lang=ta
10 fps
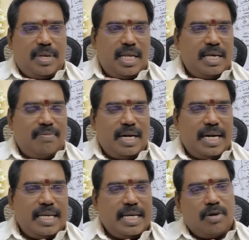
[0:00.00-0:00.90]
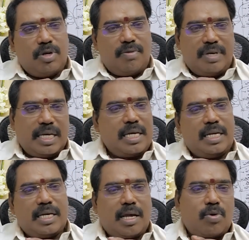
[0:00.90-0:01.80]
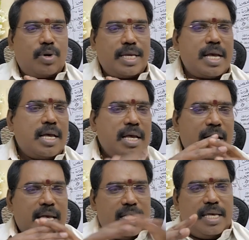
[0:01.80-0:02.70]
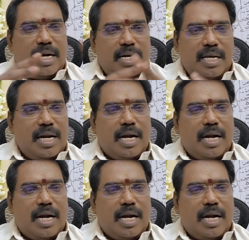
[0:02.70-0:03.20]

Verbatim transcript: பெரியவர்களை கௌரவிக்க இருக்கக்கூடிய இரண்டு